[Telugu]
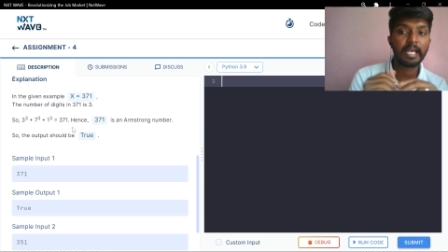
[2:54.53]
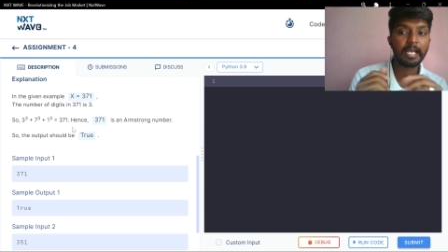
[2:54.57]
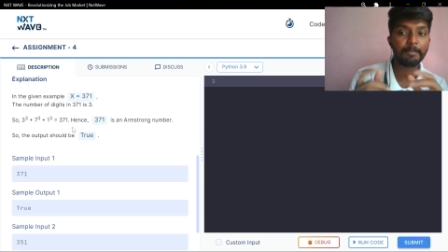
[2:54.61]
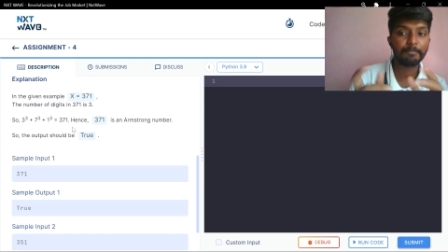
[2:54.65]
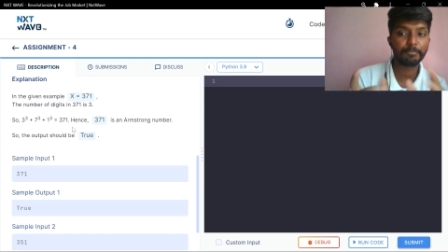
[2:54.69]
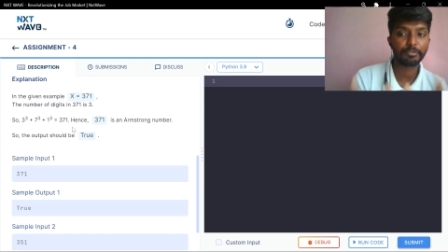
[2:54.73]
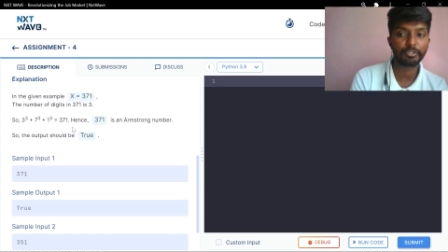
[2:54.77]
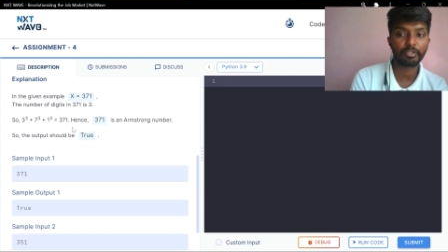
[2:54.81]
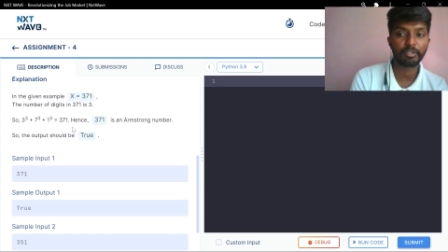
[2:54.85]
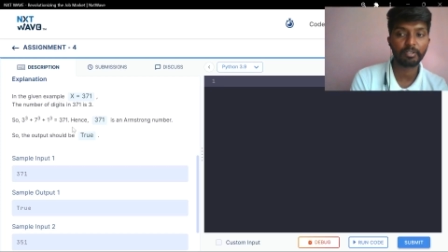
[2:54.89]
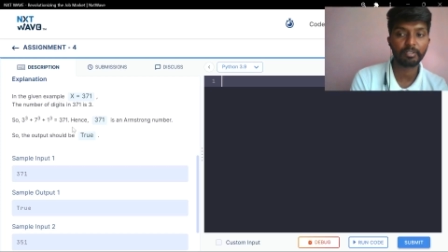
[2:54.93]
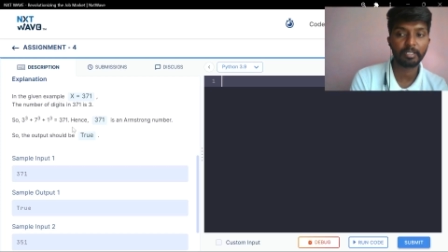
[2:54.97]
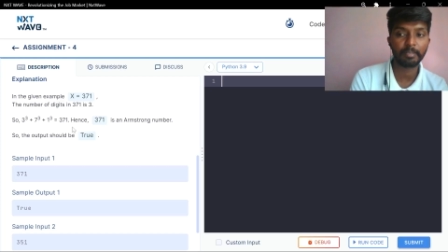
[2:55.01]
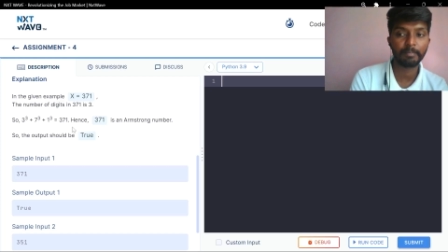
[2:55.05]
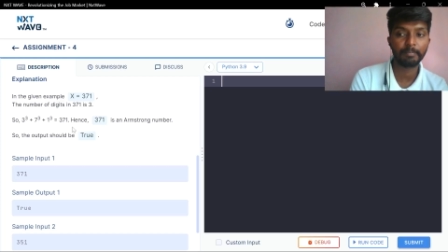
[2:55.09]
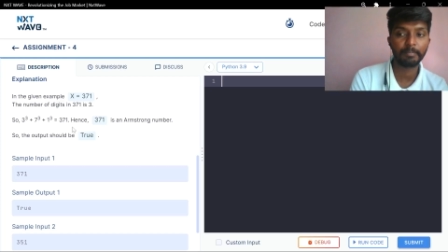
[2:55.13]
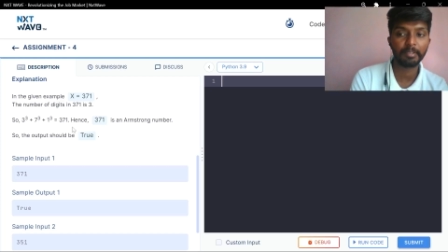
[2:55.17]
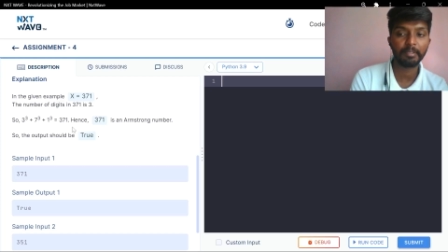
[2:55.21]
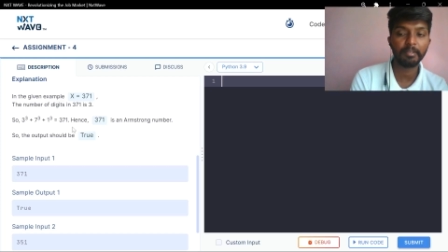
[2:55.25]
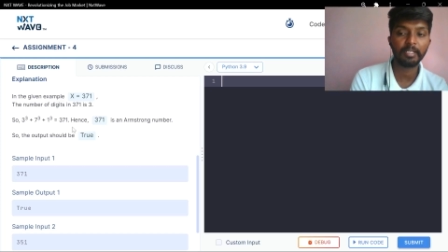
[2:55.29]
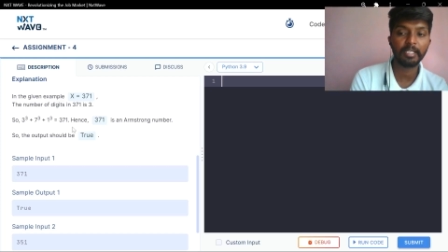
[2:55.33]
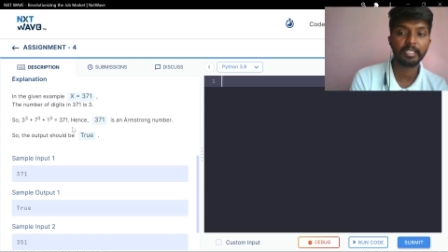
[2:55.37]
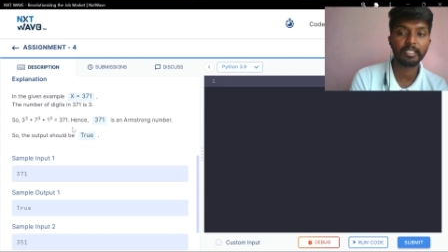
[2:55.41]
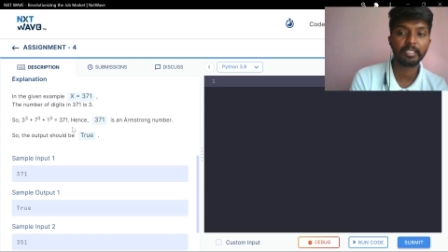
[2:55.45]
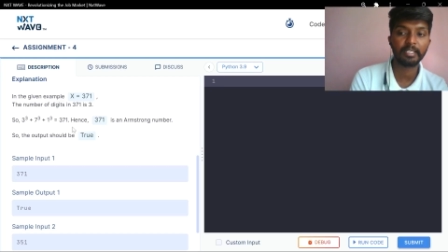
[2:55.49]
ఆమ్స్ట్రాంగ్
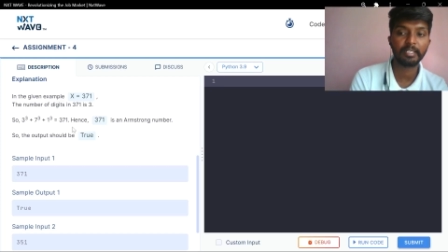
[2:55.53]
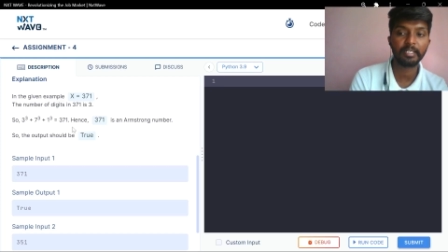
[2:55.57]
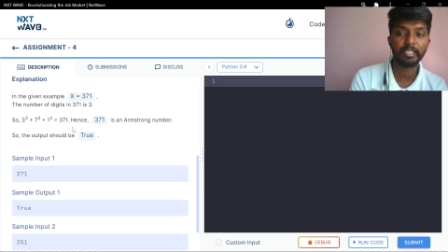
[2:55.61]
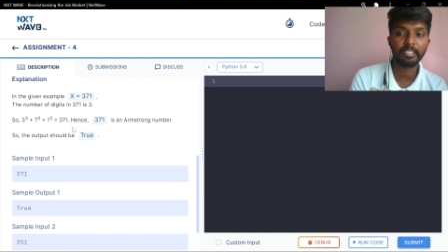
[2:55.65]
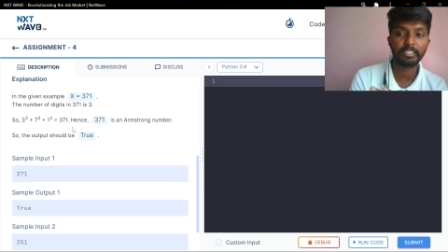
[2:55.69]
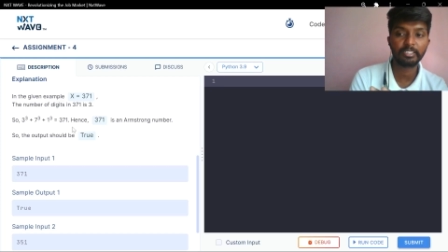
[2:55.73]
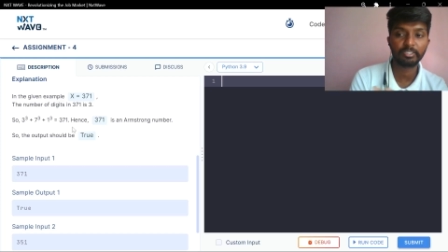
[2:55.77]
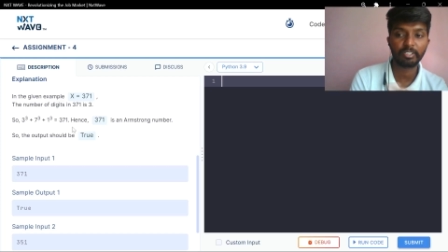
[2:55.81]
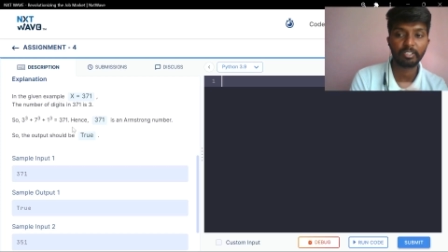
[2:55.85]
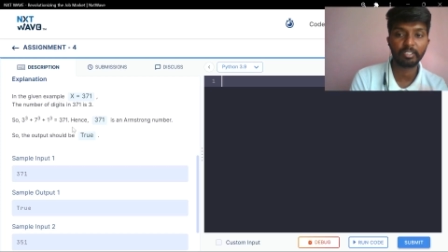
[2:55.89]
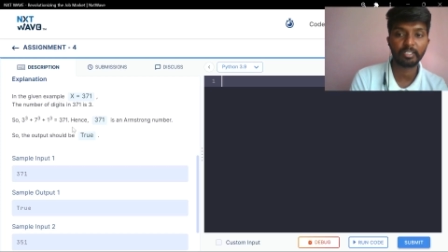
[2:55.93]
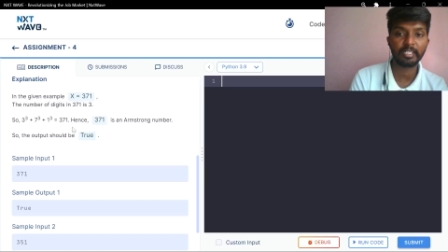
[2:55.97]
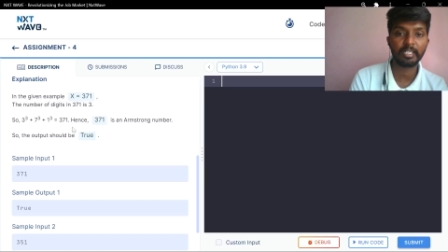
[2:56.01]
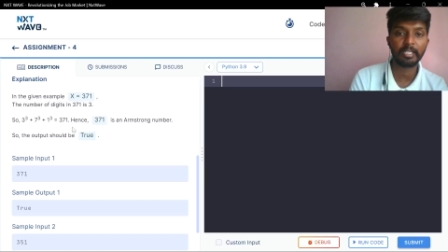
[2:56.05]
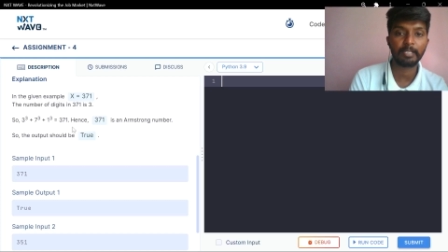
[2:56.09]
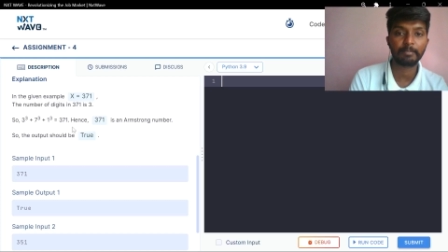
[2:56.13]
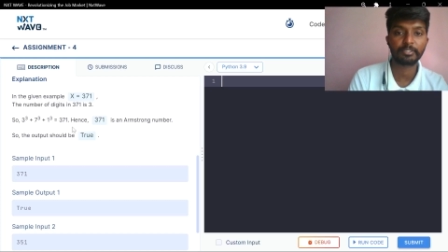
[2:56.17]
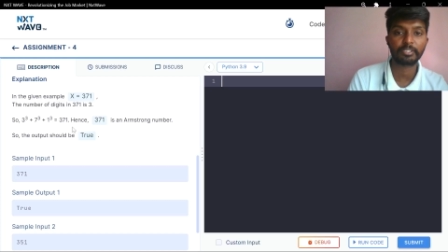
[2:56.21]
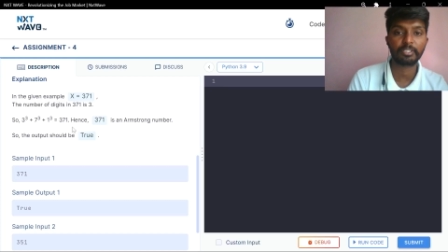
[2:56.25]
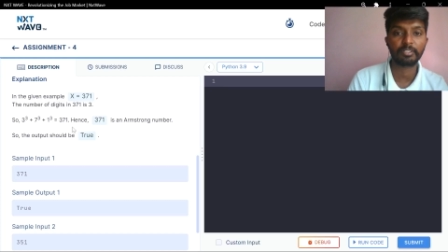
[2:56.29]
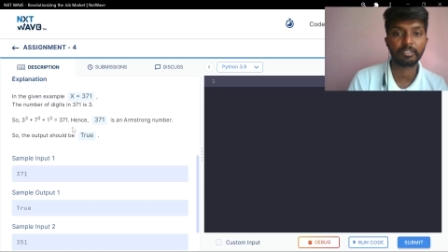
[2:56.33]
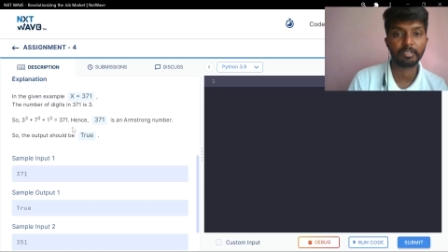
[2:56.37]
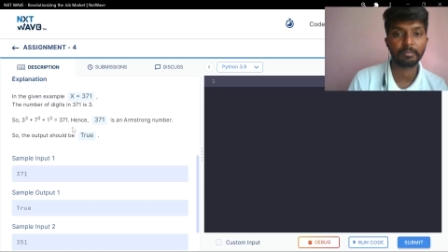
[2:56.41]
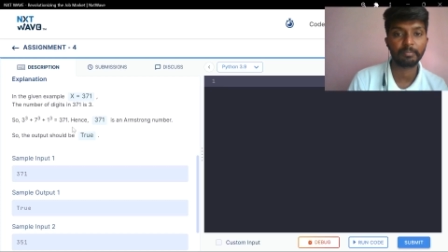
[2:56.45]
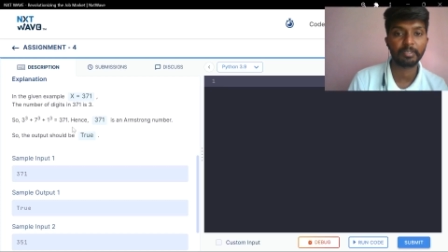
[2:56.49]
నెంబర్ లేదంటే ఇట్స్ నాట్ అన్
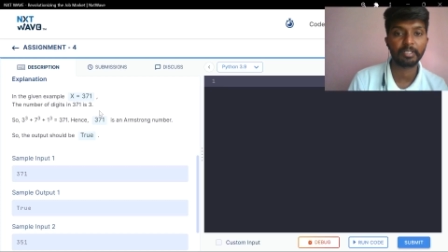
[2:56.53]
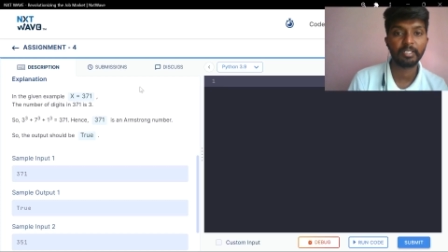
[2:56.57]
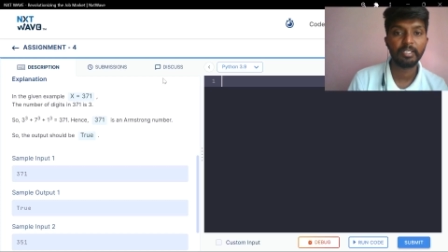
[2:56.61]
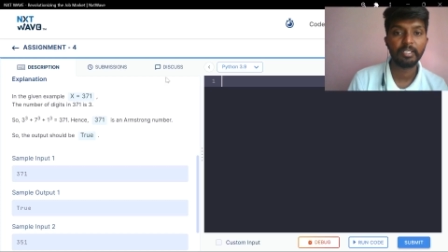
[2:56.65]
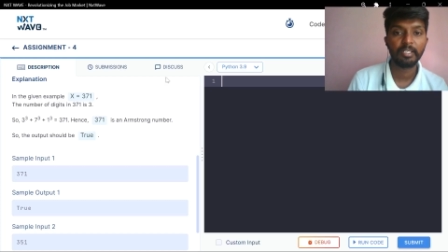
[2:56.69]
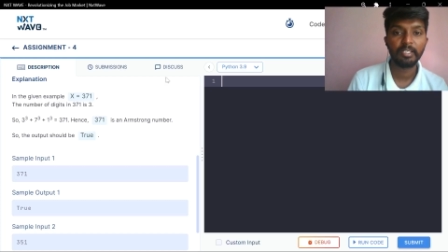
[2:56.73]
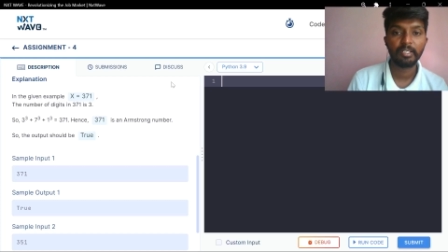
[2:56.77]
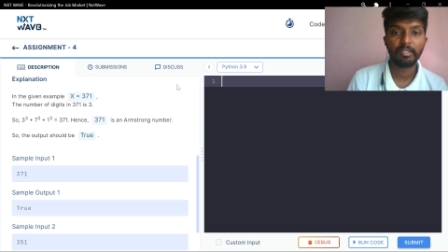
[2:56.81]
ఆమ్స్ట్రాంగ్ నెంబర్